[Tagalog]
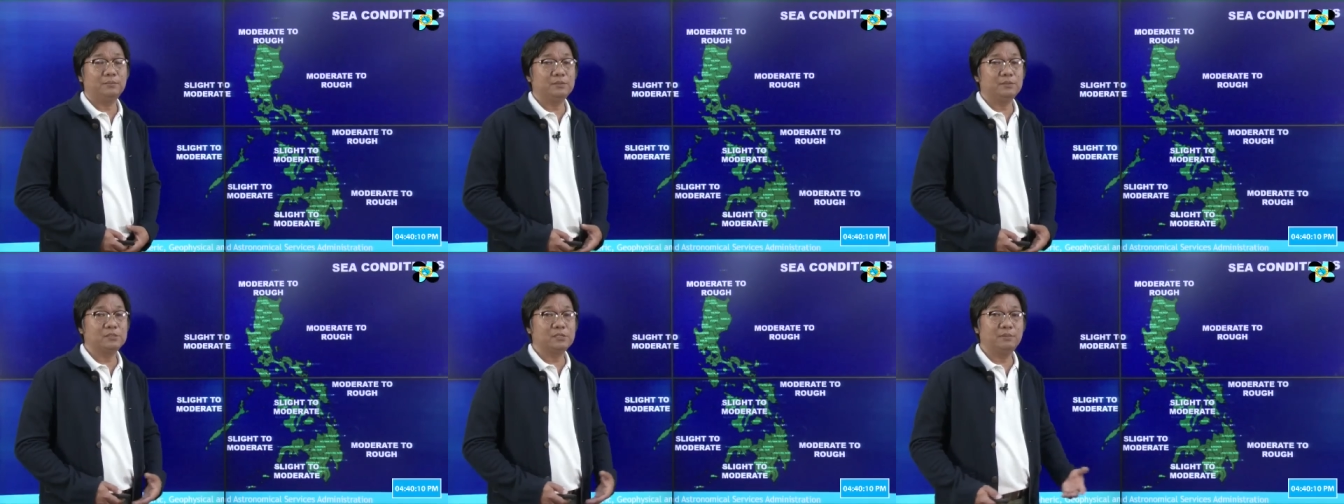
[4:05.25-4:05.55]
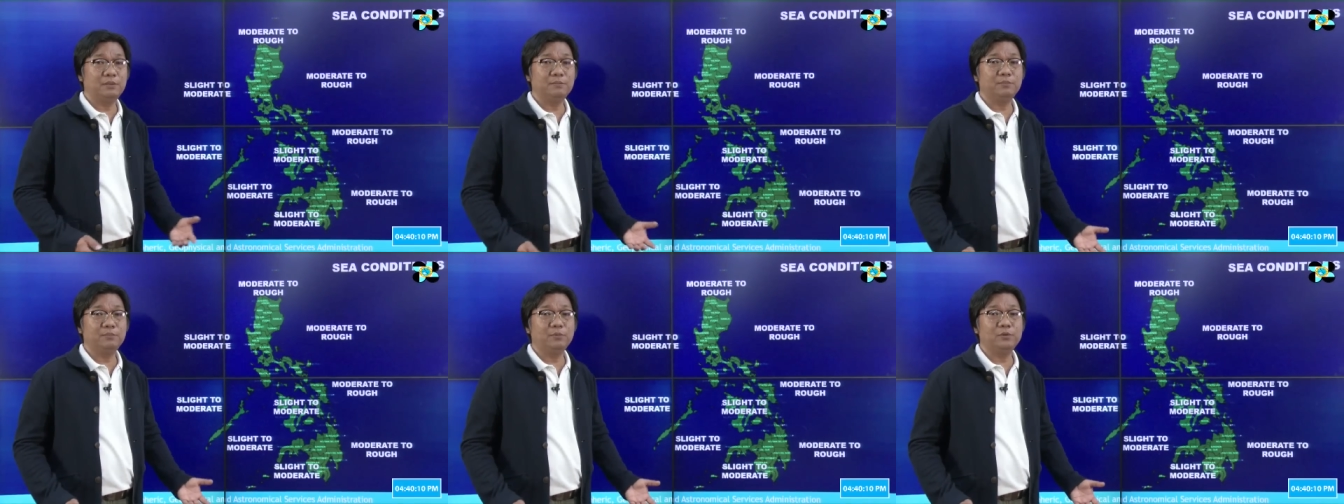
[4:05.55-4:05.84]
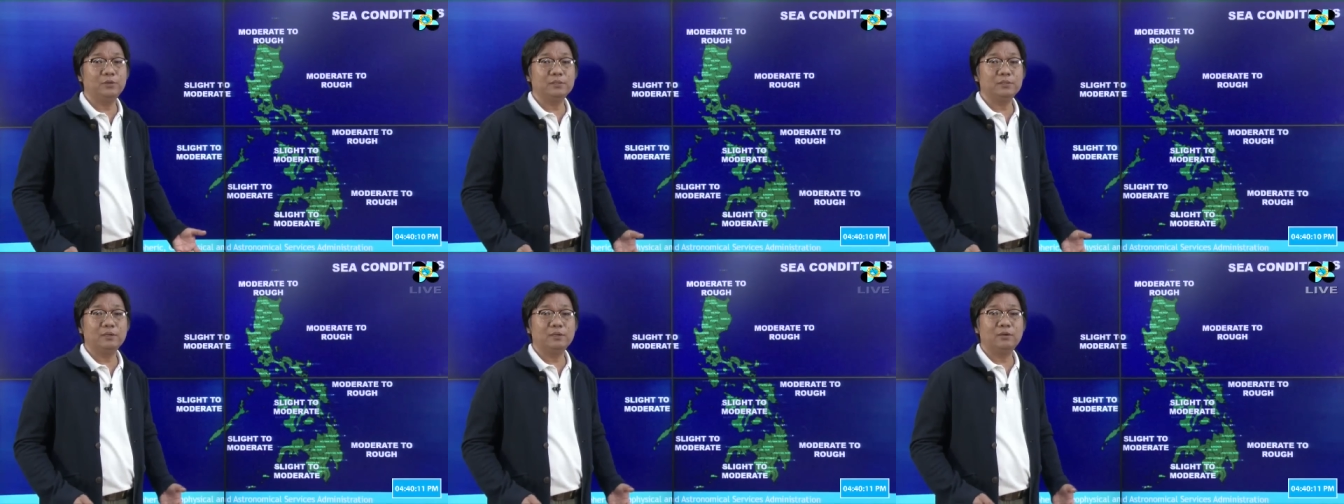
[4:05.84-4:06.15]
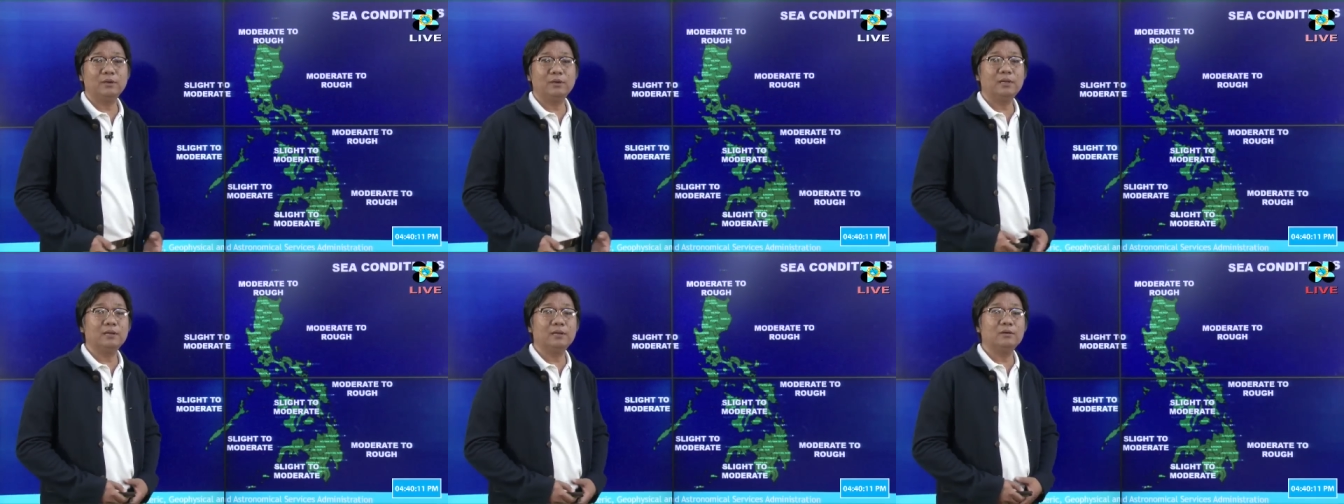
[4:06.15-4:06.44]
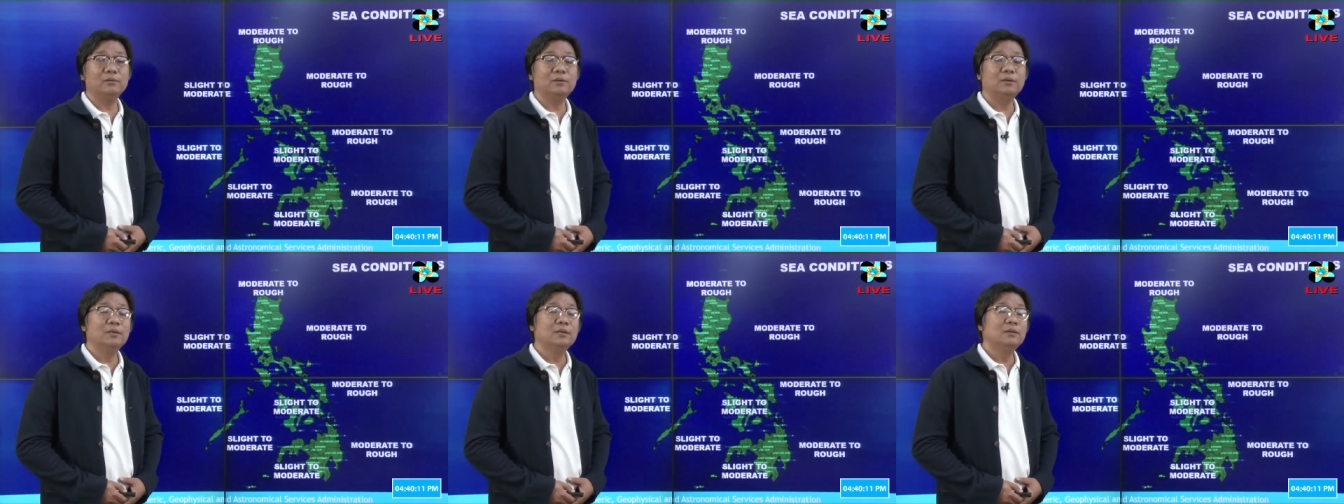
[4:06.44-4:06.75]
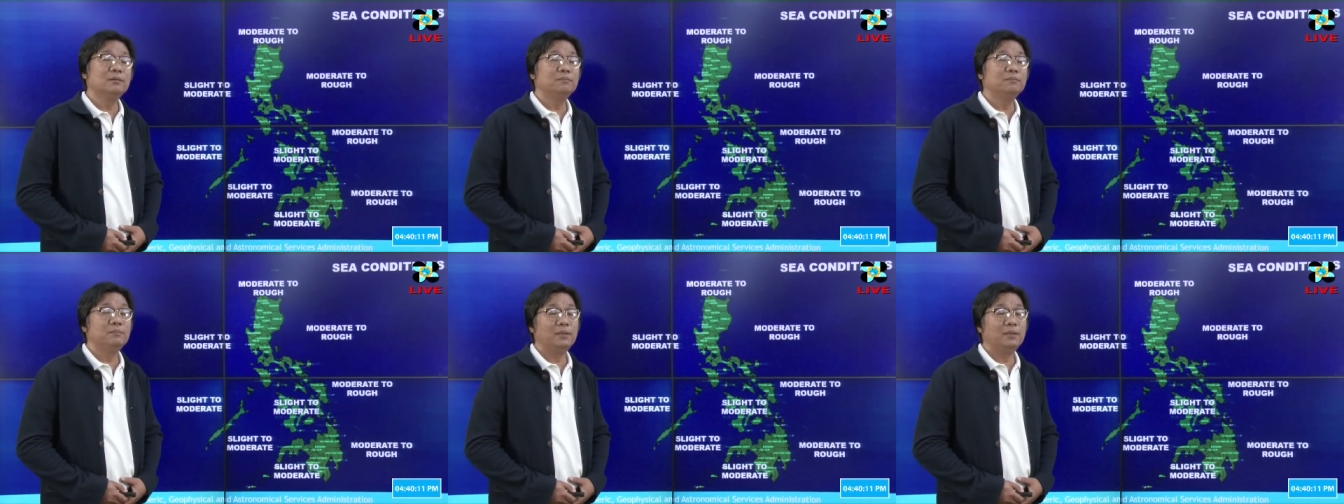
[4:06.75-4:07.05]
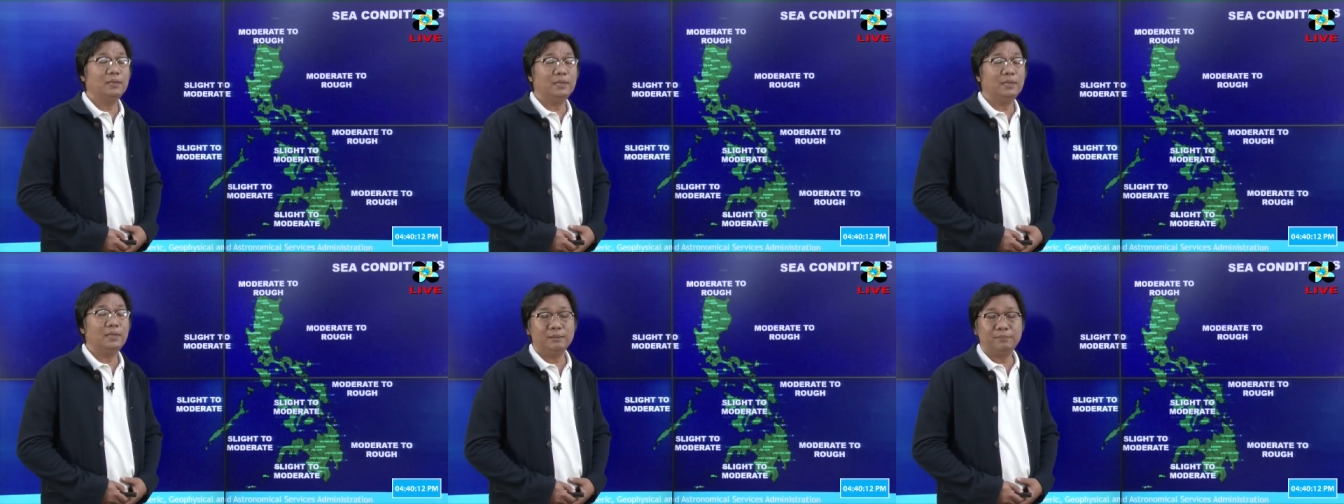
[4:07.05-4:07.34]
Ibig sabihin po yan ngayong araw,
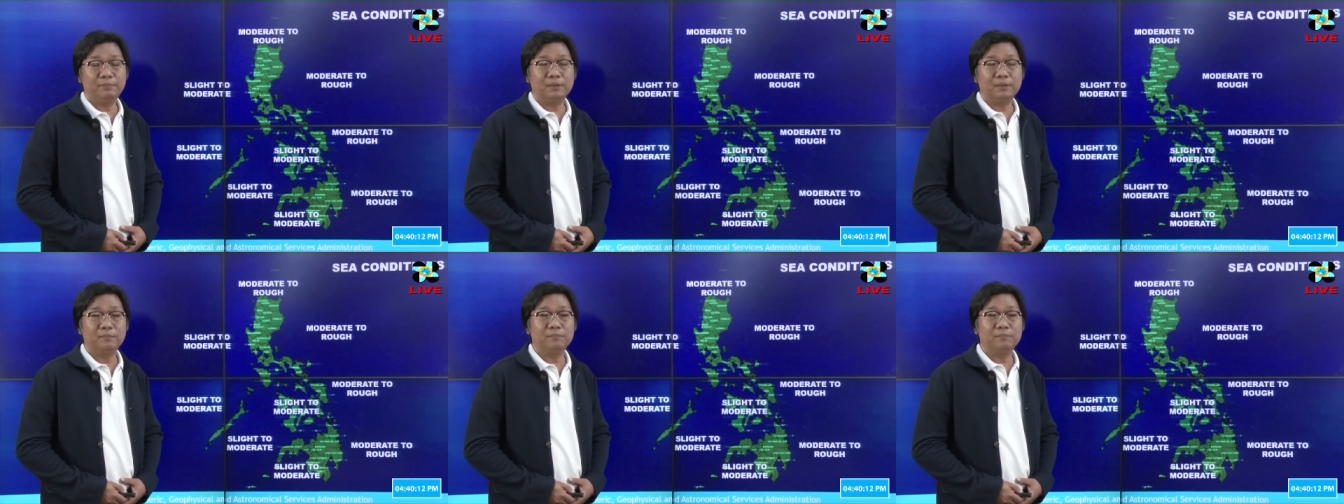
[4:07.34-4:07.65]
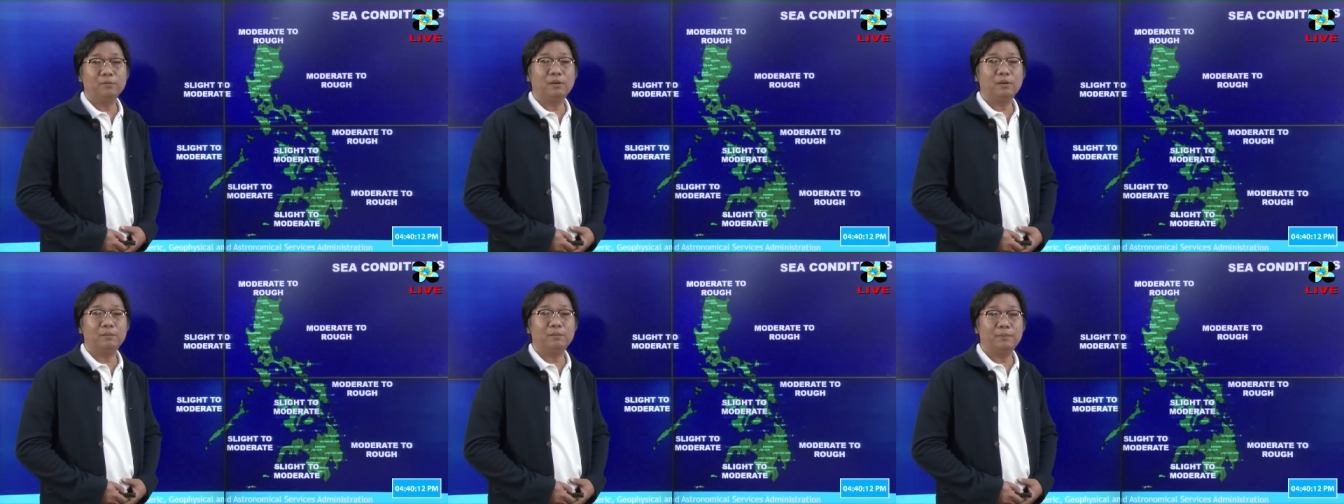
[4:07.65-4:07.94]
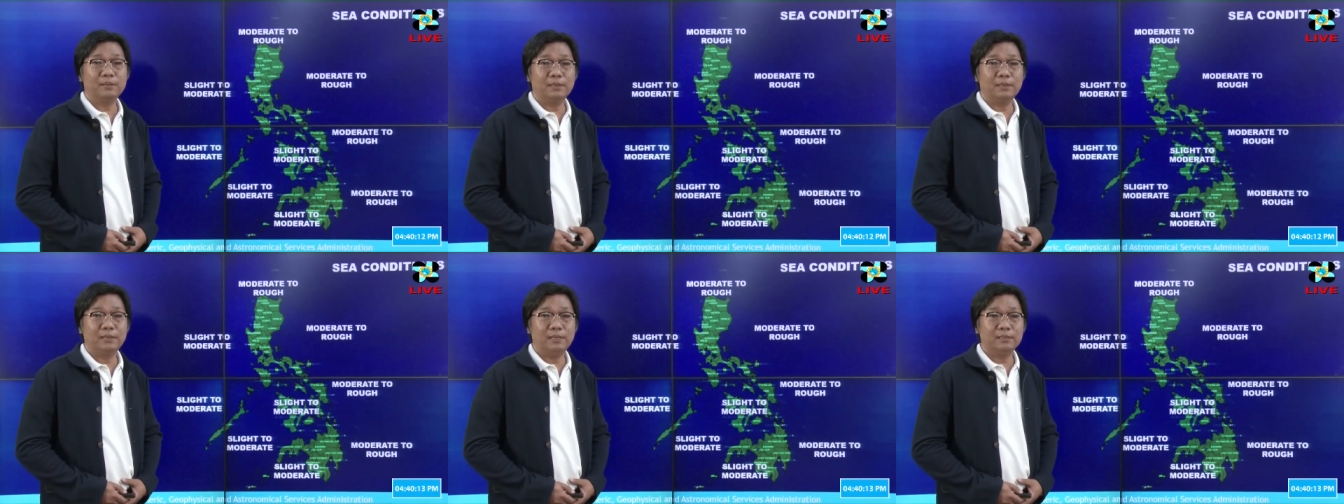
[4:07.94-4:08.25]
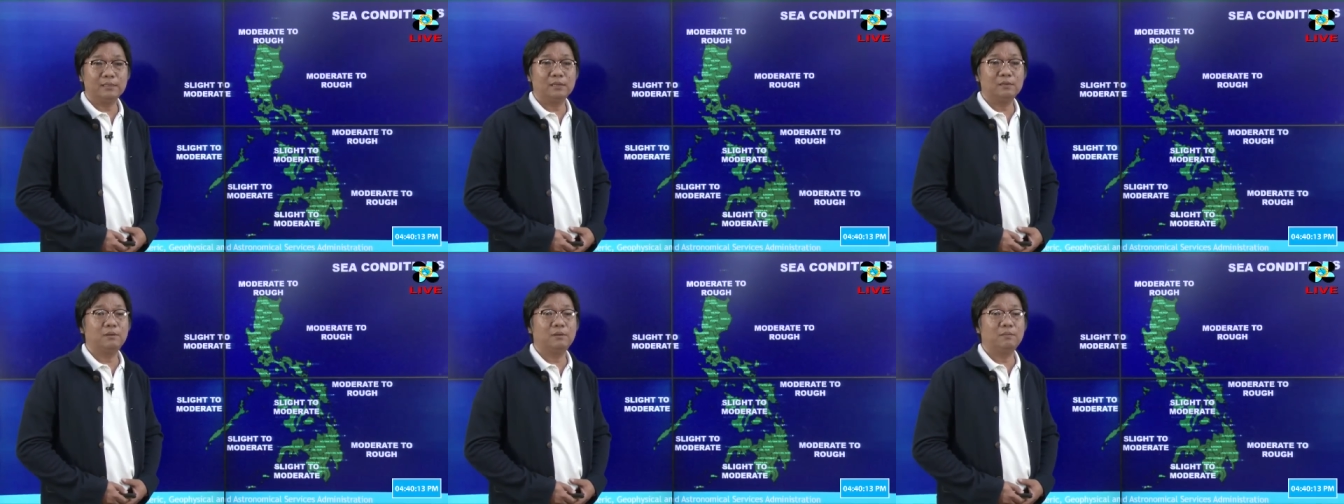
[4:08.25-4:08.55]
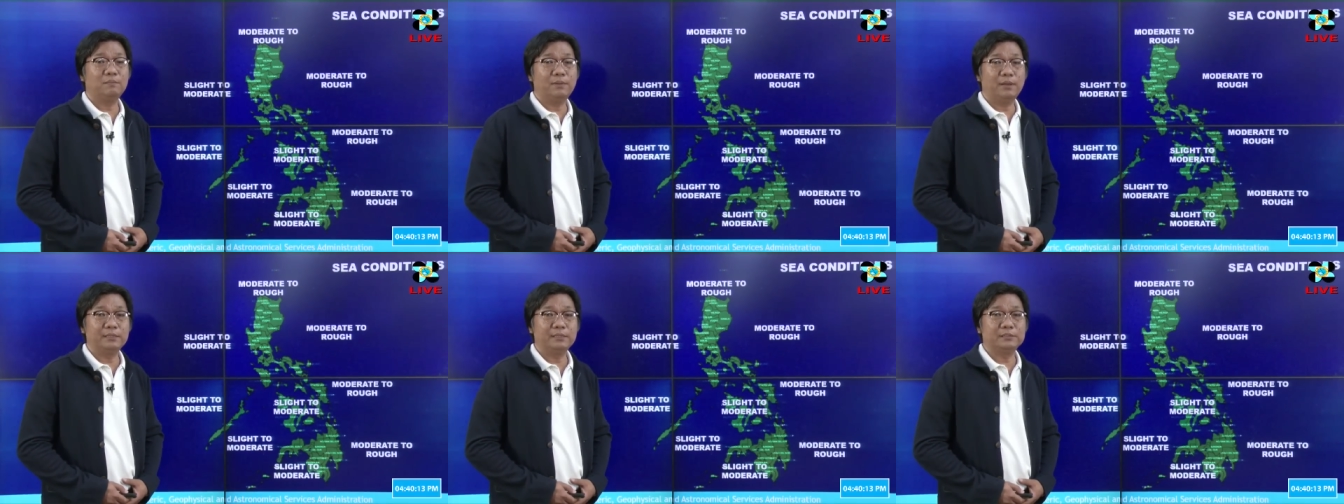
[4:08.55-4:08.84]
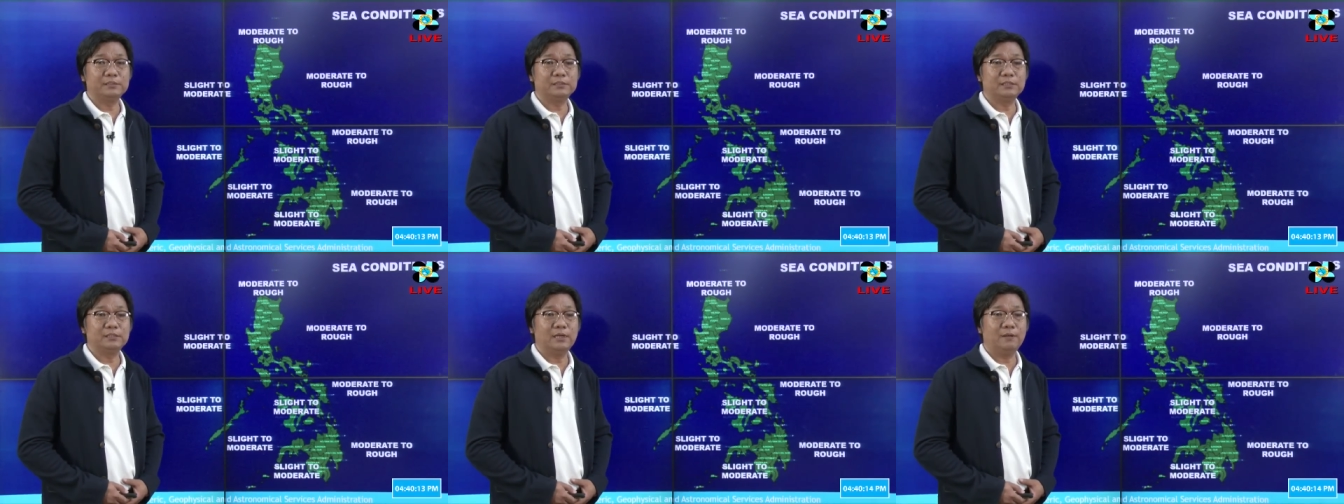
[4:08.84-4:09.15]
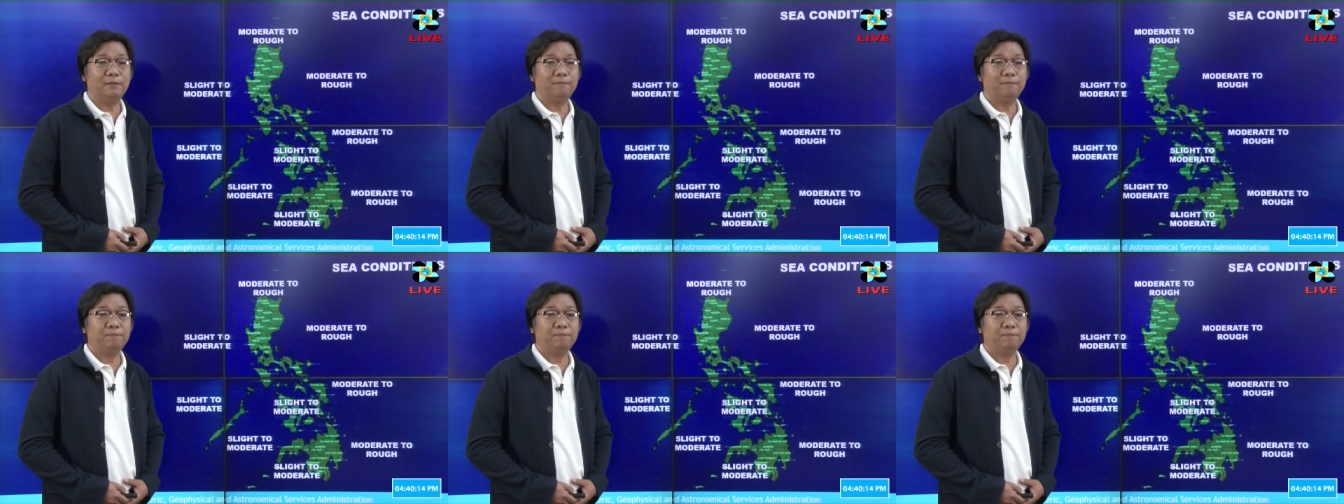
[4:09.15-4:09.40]
malaya pa rin po makapaglayag ang mga mangisda.